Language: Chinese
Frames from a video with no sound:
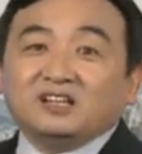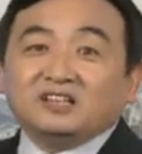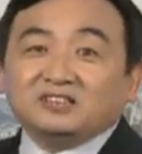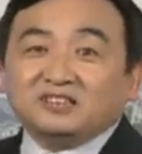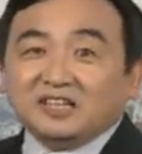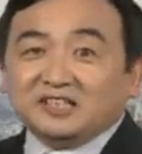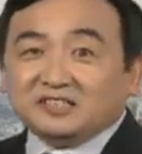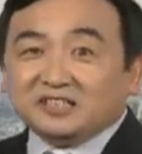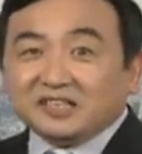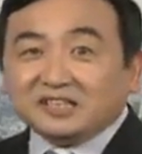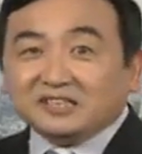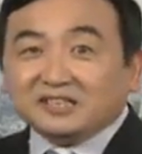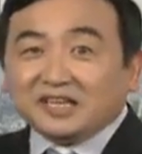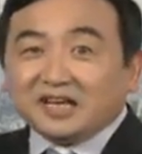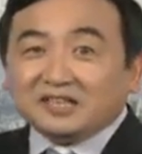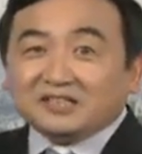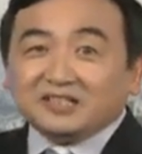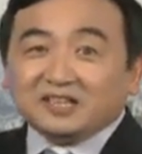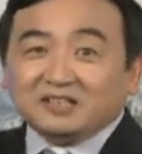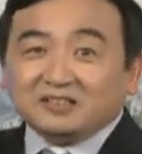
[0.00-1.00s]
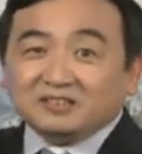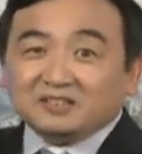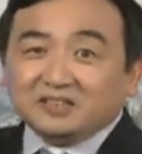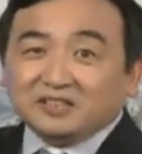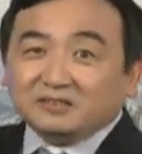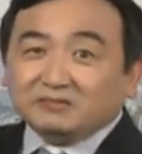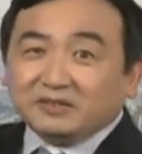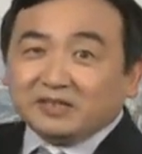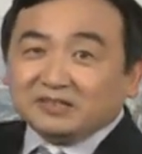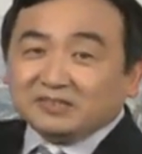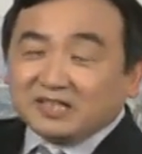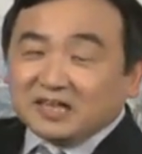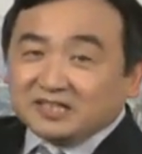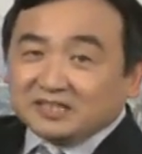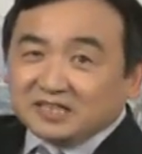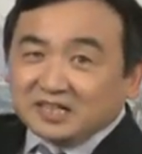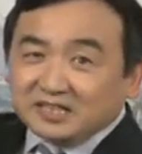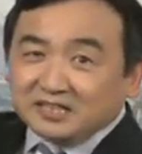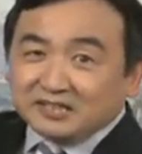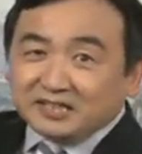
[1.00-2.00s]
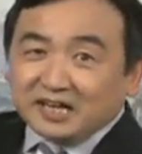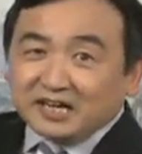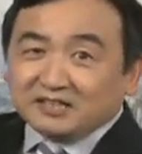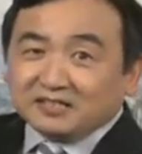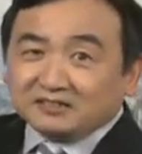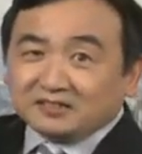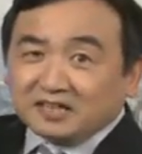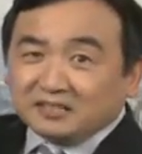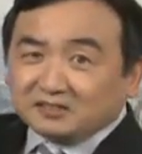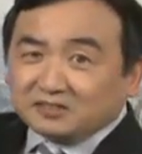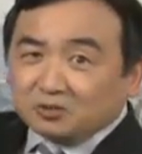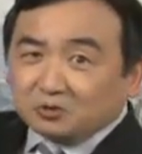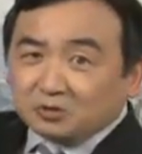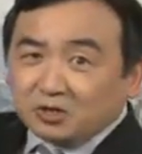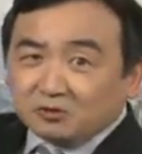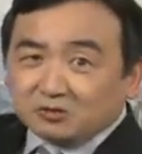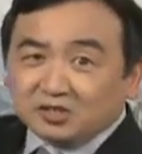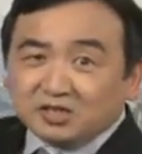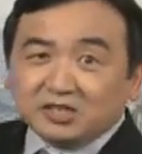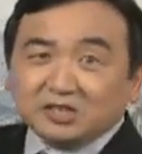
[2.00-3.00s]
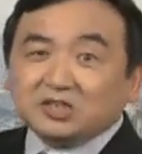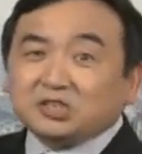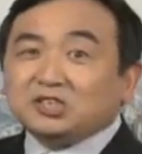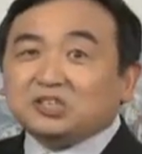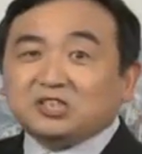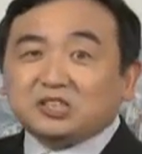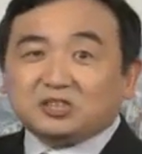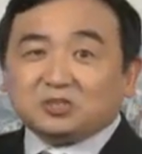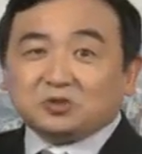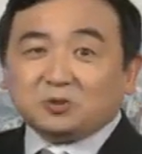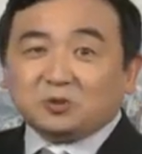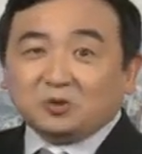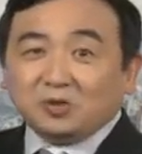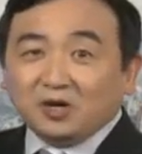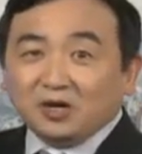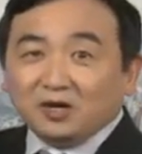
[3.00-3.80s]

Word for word: 在这一点上，因为在这一点上，当走到极致的时候，